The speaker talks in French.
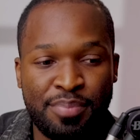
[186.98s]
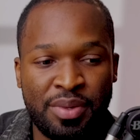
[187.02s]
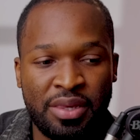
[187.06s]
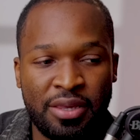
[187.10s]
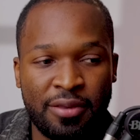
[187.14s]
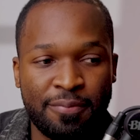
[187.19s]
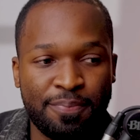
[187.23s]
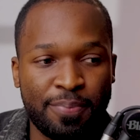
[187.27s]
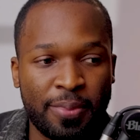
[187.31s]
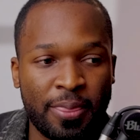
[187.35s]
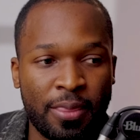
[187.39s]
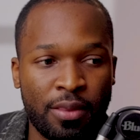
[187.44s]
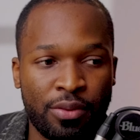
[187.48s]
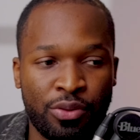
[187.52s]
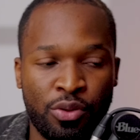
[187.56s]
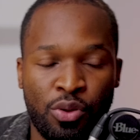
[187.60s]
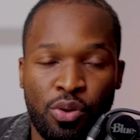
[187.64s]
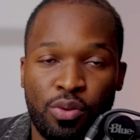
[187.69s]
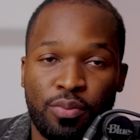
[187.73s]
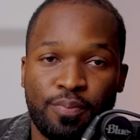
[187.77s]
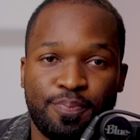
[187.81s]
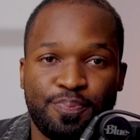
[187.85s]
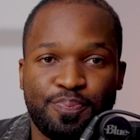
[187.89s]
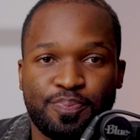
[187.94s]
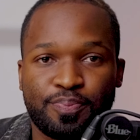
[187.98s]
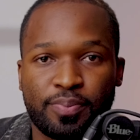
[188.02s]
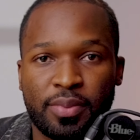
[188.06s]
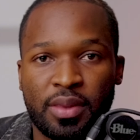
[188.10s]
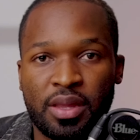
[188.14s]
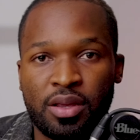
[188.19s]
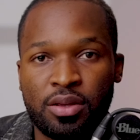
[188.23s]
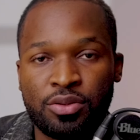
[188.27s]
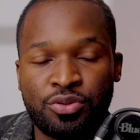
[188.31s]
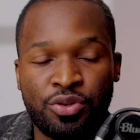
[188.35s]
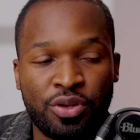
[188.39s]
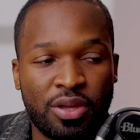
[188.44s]
NBA. Donc
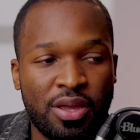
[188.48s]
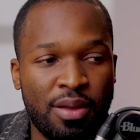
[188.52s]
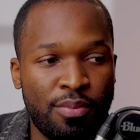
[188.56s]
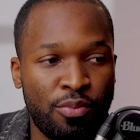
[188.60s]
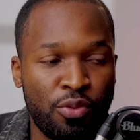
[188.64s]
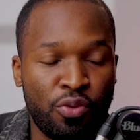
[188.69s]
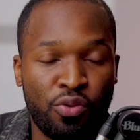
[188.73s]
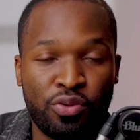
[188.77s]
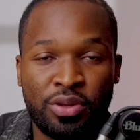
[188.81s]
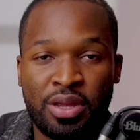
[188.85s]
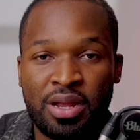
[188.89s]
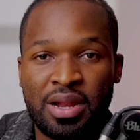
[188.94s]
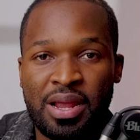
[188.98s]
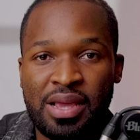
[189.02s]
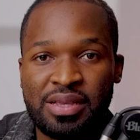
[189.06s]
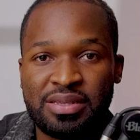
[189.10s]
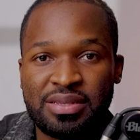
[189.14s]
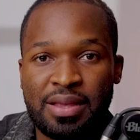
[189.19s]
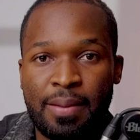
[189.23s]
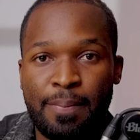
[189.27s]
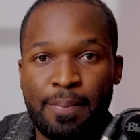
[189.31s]
ce Camerounais-là, il